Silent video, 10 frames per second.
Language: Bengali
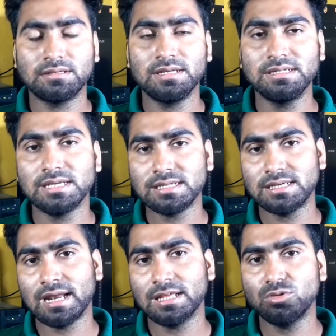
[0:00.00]
দিন যাচ্ছে
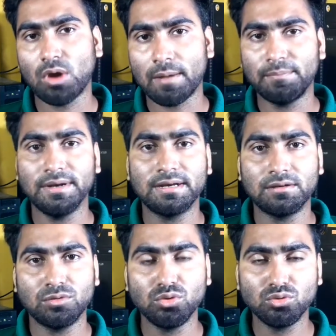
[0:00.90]
আর কিন্তু আপডেট
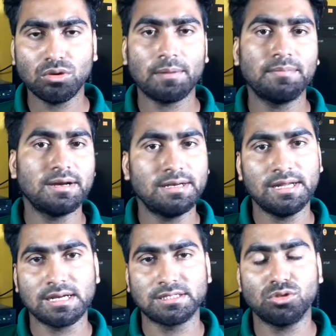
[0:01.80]
নতুন আপডেট
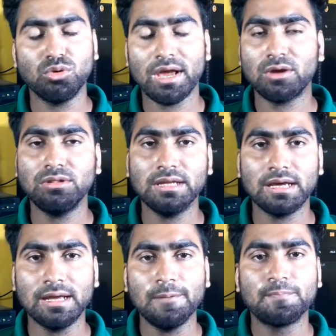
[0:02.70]
নিয়ে আসছে তো এখন থেকে